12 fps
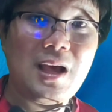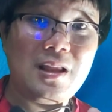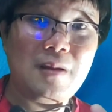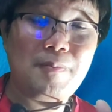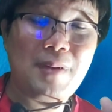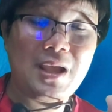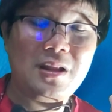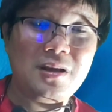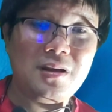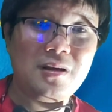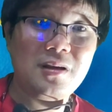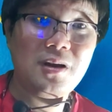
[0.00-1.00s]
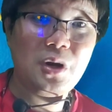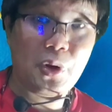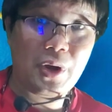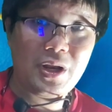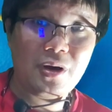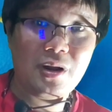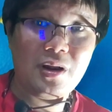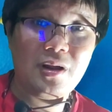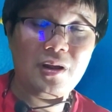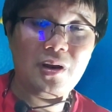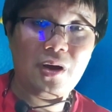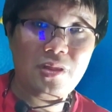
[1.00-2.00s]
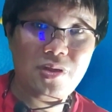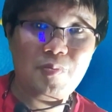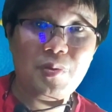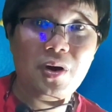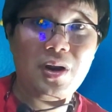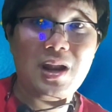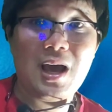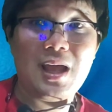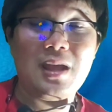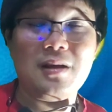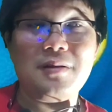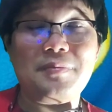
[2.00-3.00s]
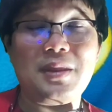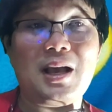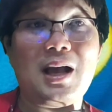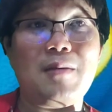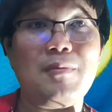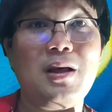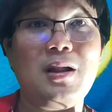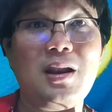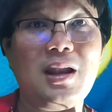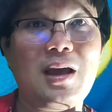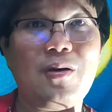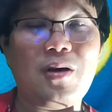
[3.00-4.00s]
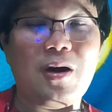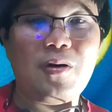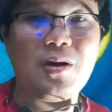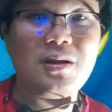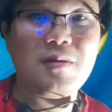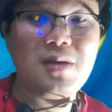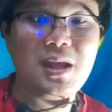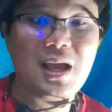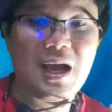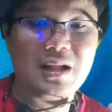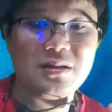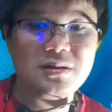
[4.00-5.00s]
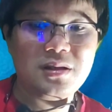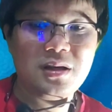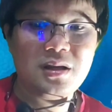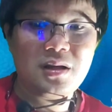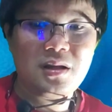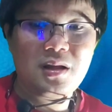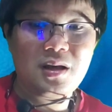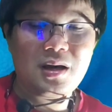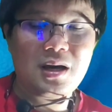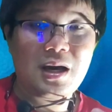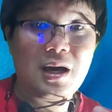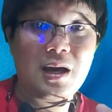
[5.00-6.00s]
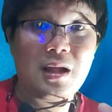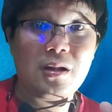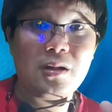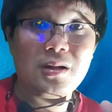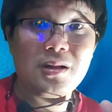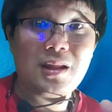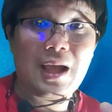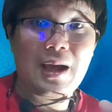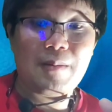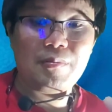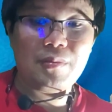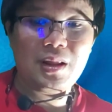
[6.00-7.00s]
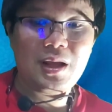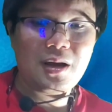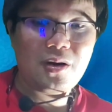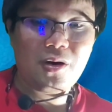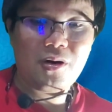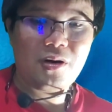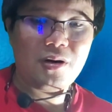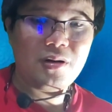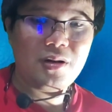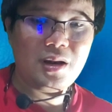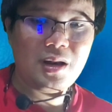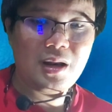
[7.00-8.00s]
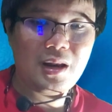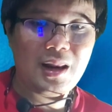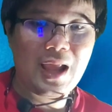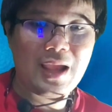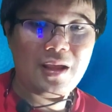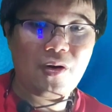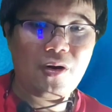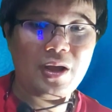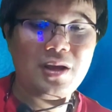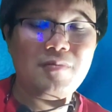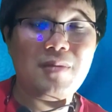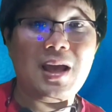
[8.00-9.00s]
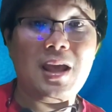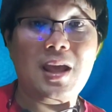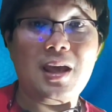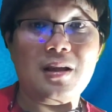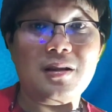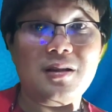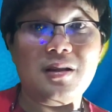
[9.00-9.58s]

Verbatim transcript: น่าจะไปถึงร้อยดอลหรือร้อยสิบดอลได้นะครับ แล้วเขาก็จะมีการอ่าทำเรื่องของไลท์คอยขึ้นมาเอง